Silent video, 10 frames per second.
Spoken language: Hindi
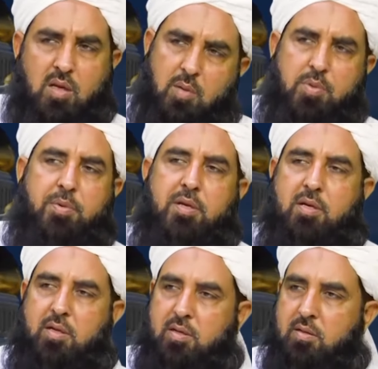कभी भी नहीं
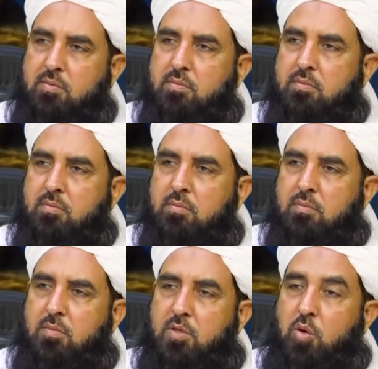करेगा
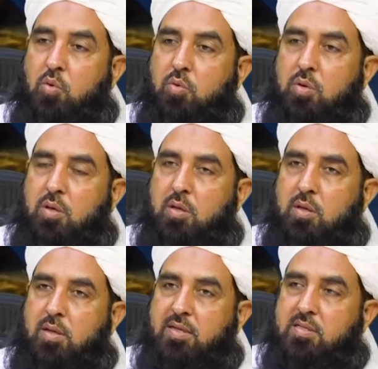क्यों
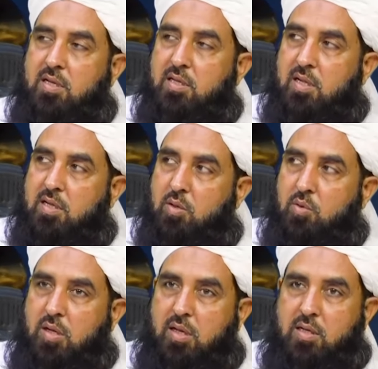इसलिए कि
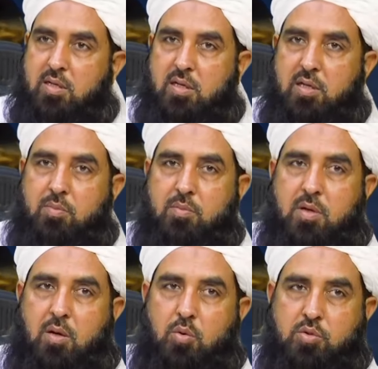कुरान करीम
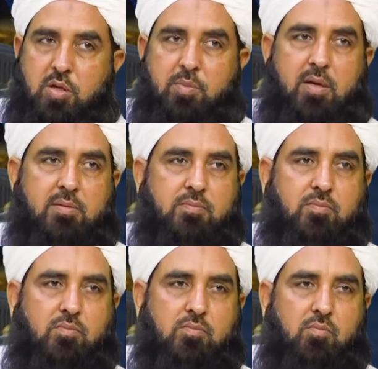का हजम है
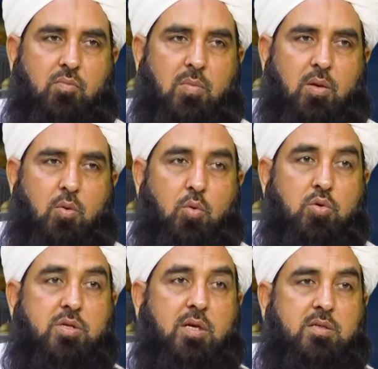
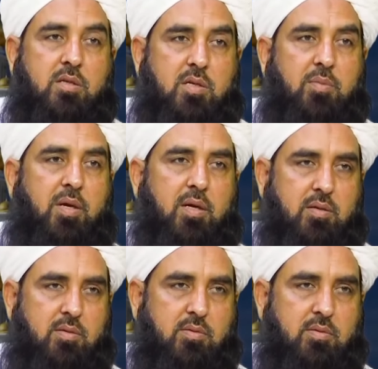उसका जिसम है
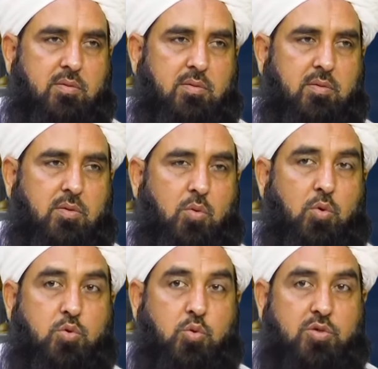
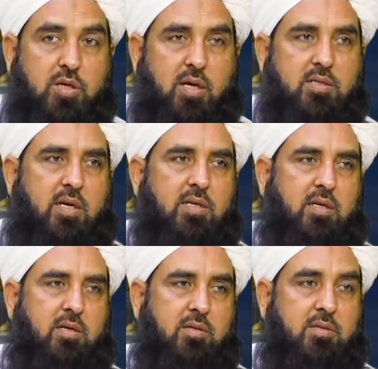उसको जगह
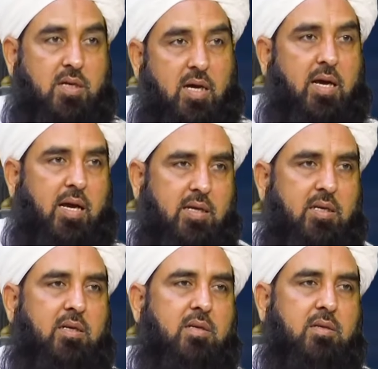चाहिए जगह है ही
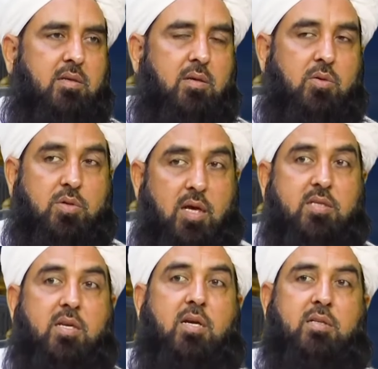नहीं
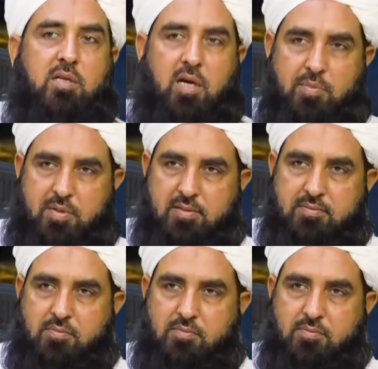कैसे रख दिया आपने